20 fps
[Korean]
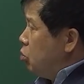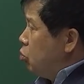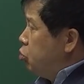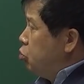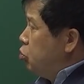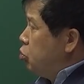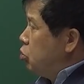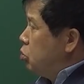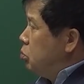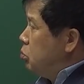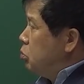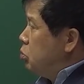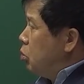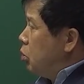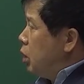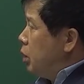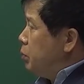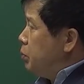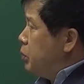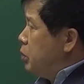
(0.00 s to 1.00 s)
두
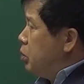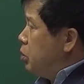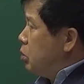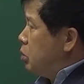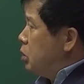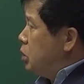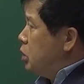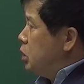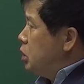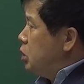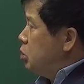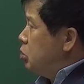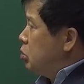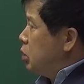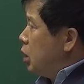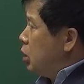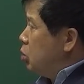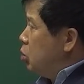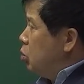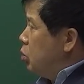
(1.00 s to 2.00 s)
금속의 비율은 C로
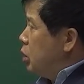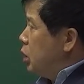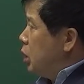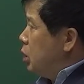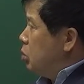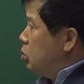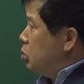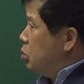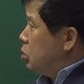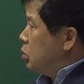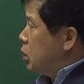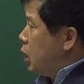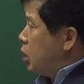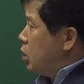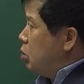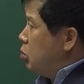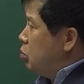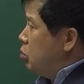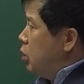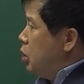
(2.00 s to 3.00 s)
다 동일하고
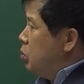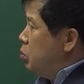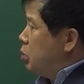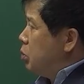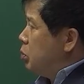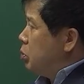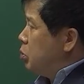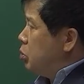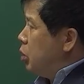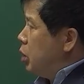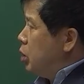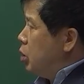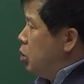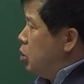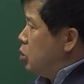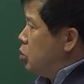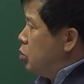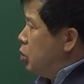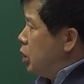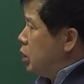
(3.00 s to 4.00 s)
다른 외부로부터의
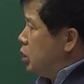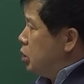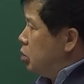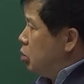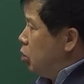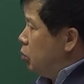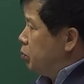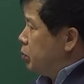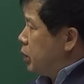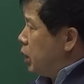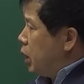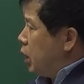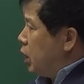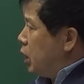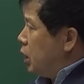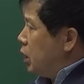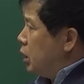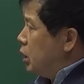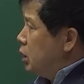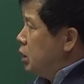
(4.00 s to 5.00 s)
열 교환은
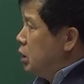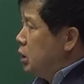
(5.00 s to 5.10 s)
없다.